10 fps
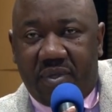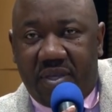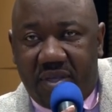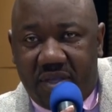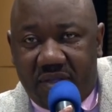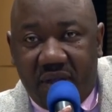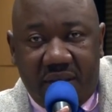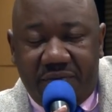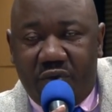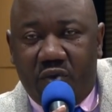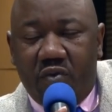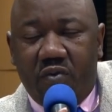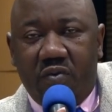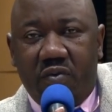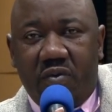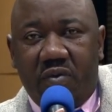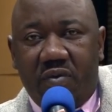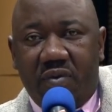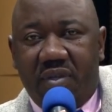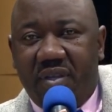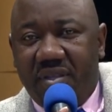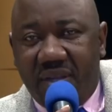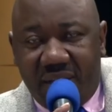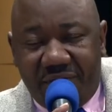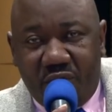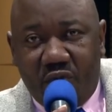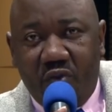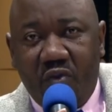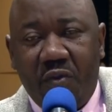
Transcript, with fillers: Et dans l'avion, et dans l'avion,